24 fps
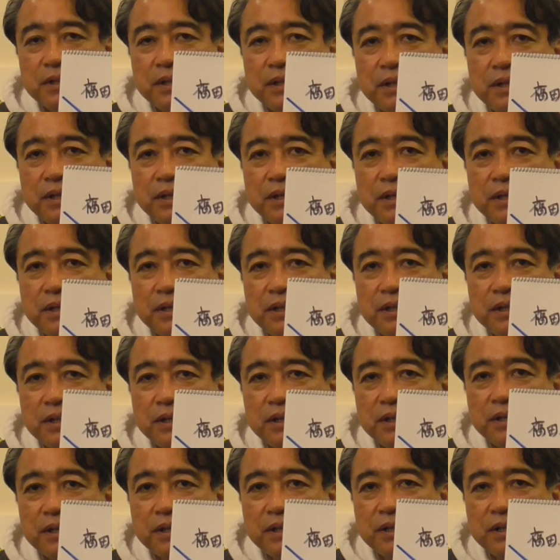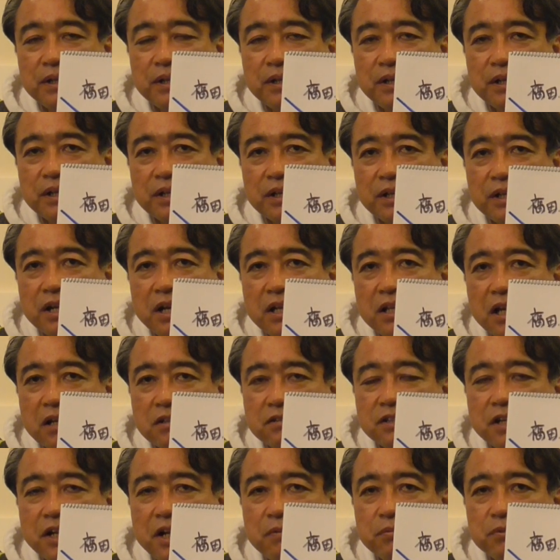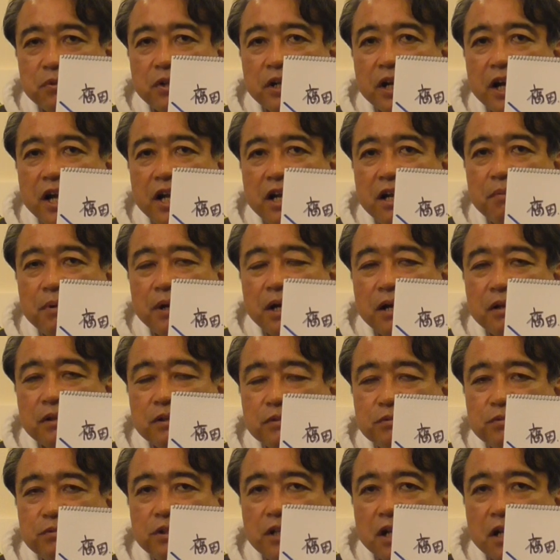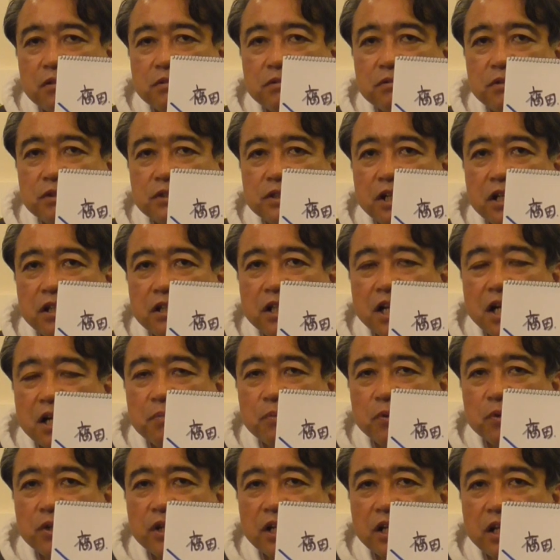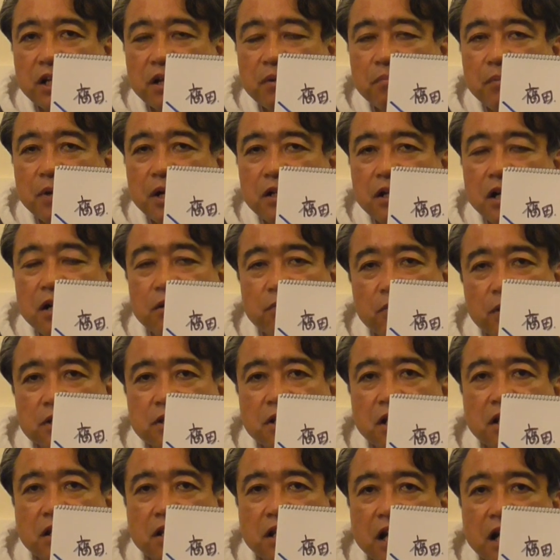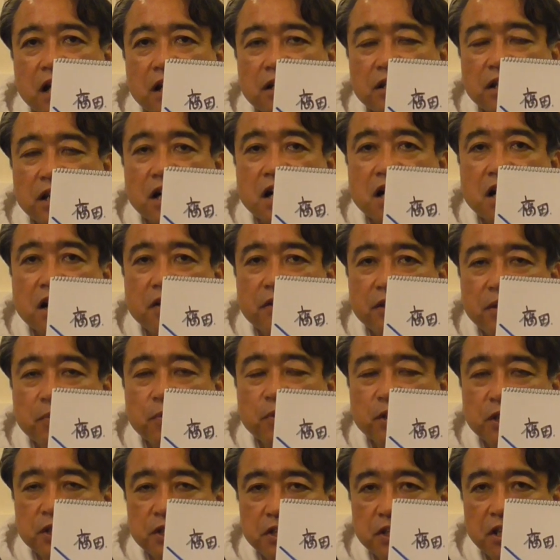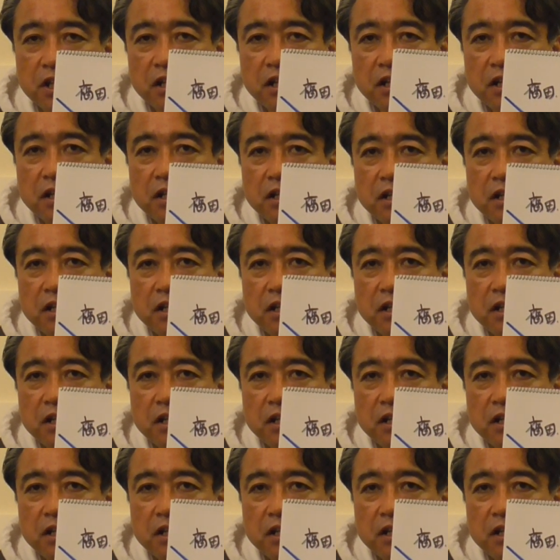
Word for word: えー、慶太君がレフトに入れば福田君をセンターに持ってきて、まあ、あるいはセンター中川でもいいしね、